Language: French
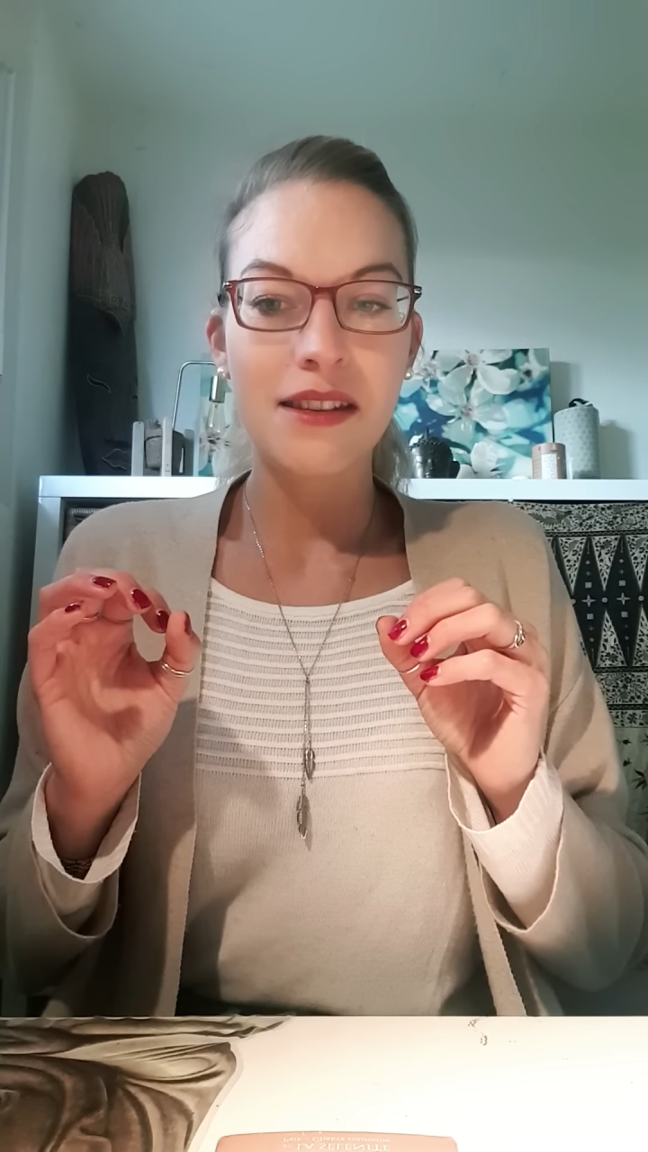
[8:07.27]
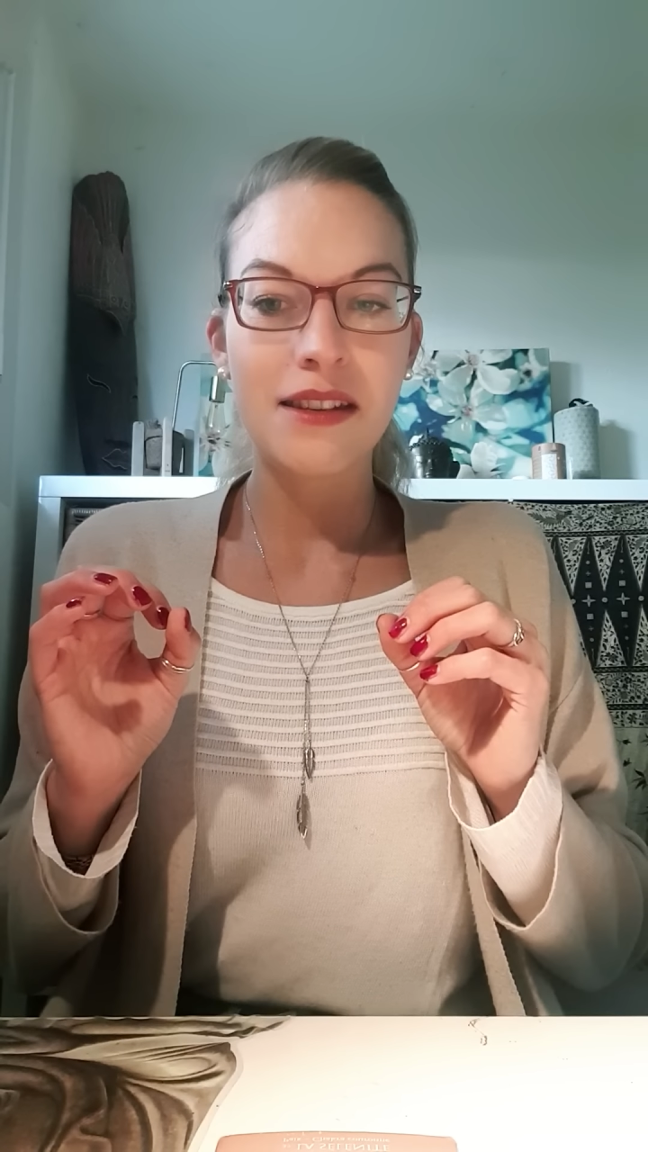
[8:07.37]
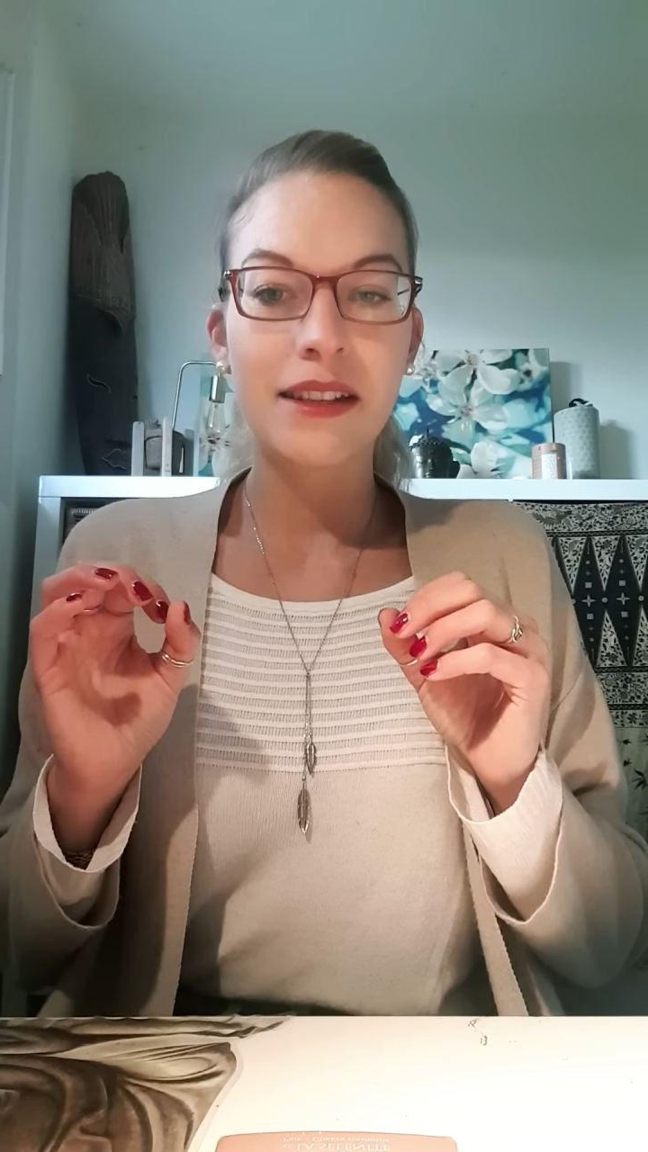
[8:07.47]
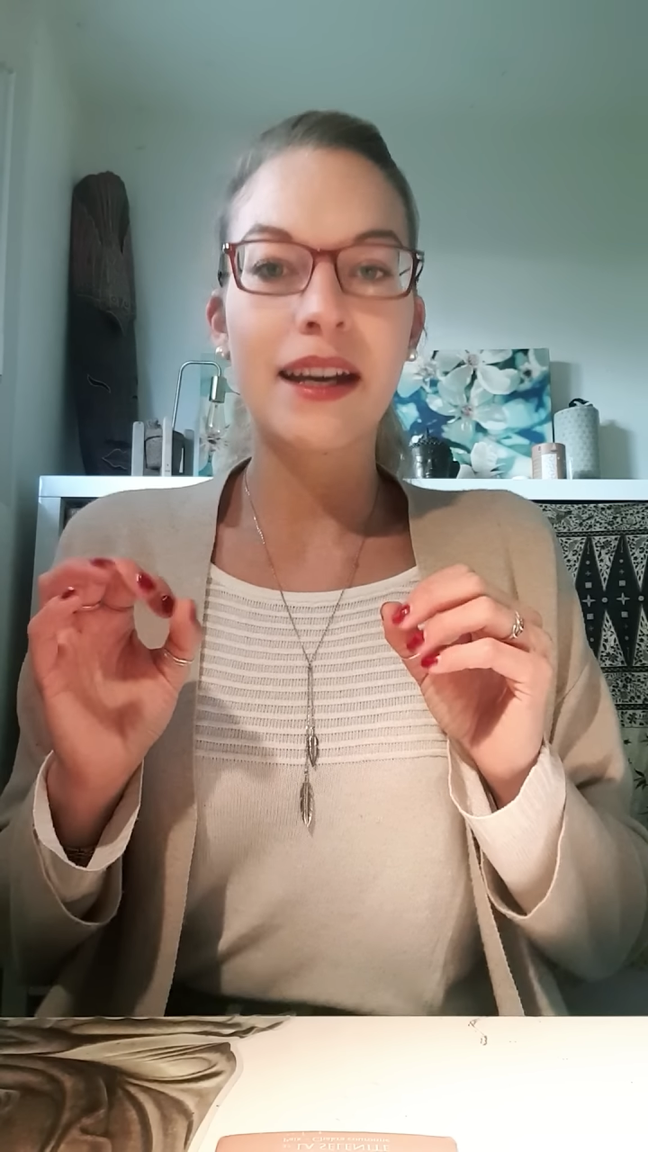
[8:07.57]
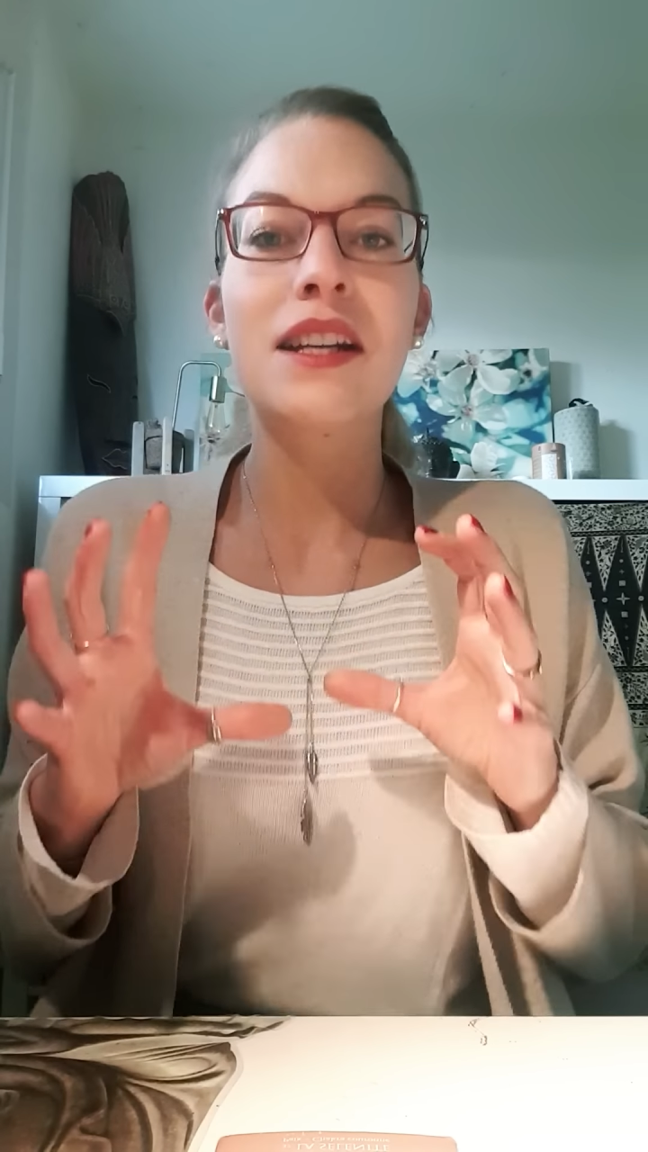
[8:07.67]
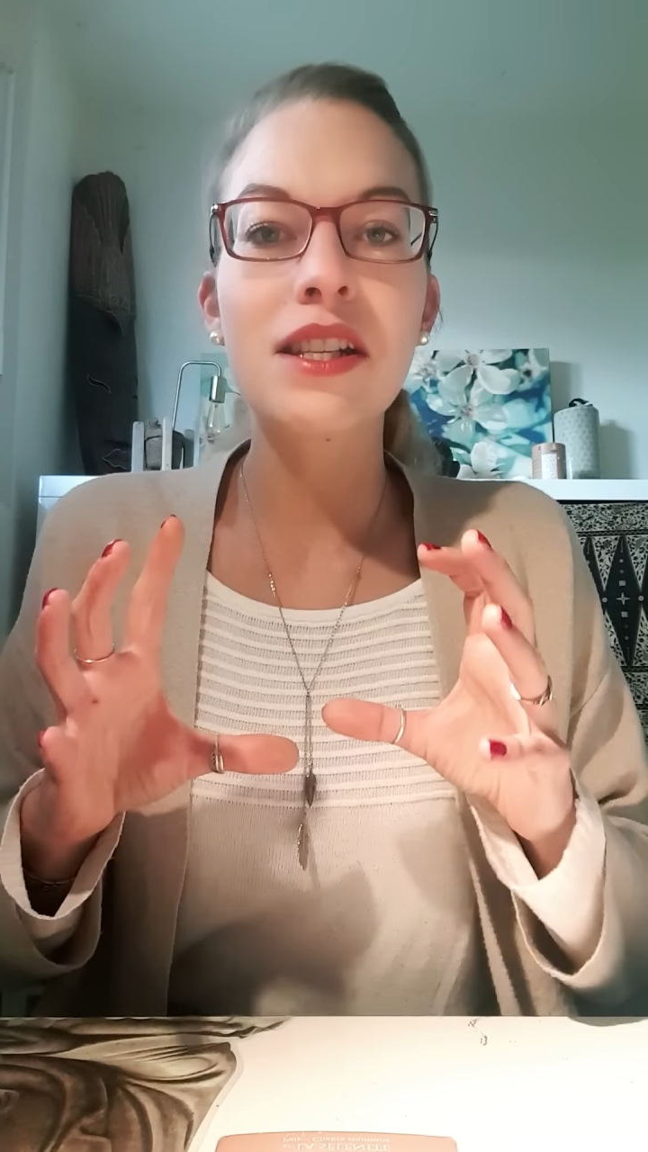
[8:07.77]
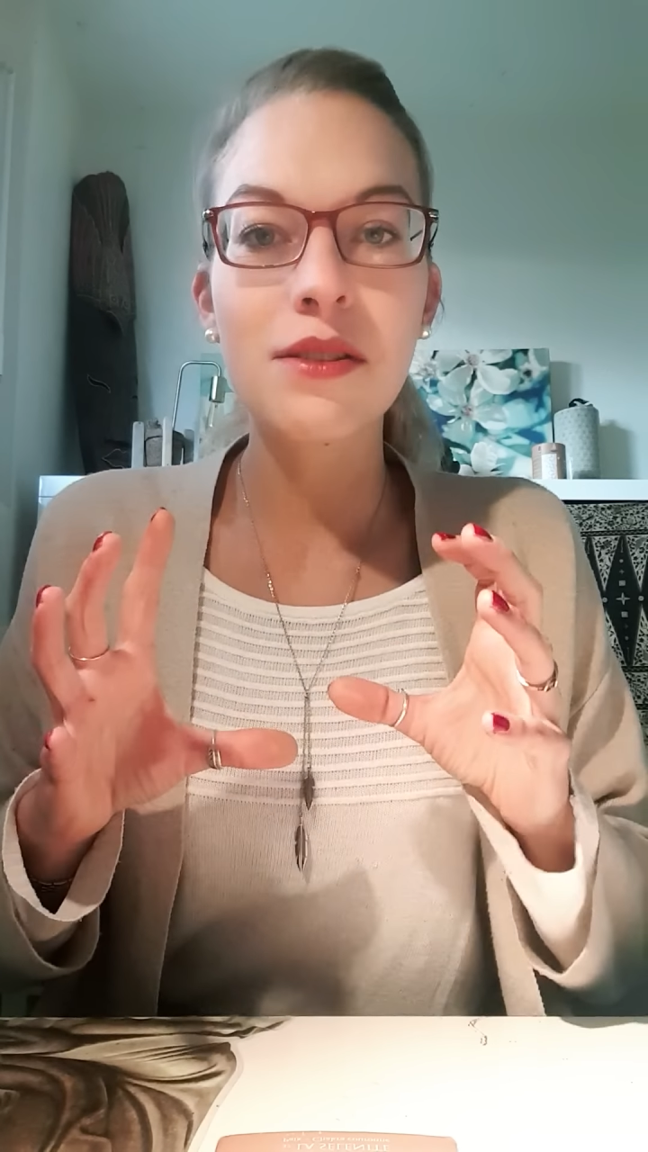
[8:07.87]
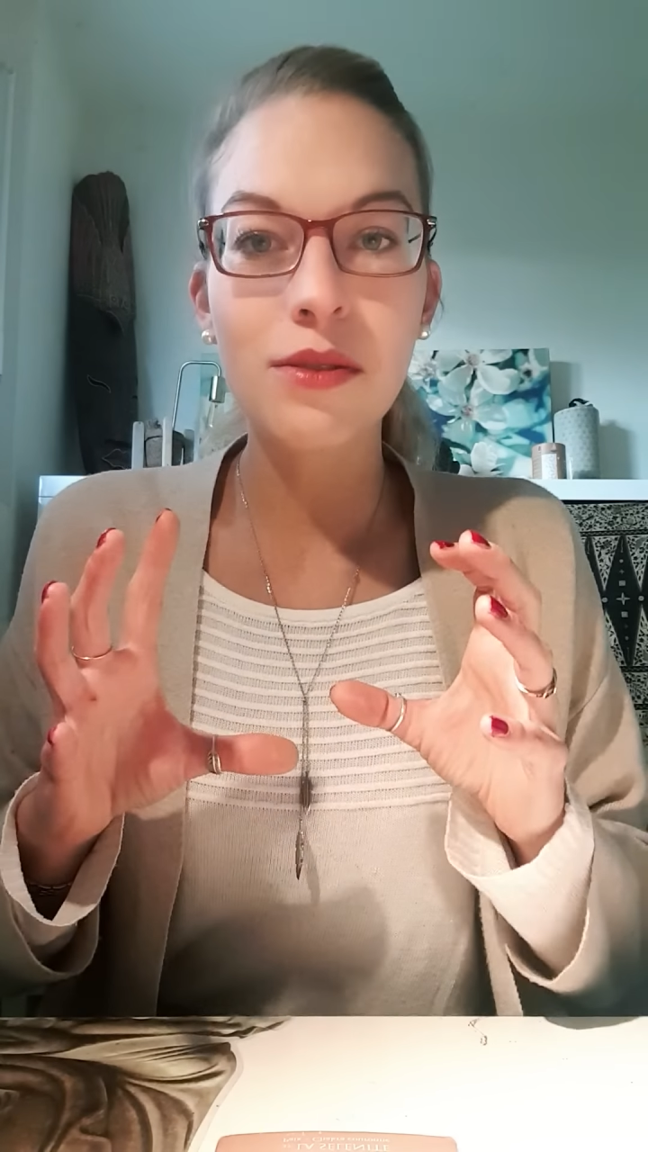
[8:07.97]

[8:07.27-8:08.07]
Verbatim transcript: ils, crachaient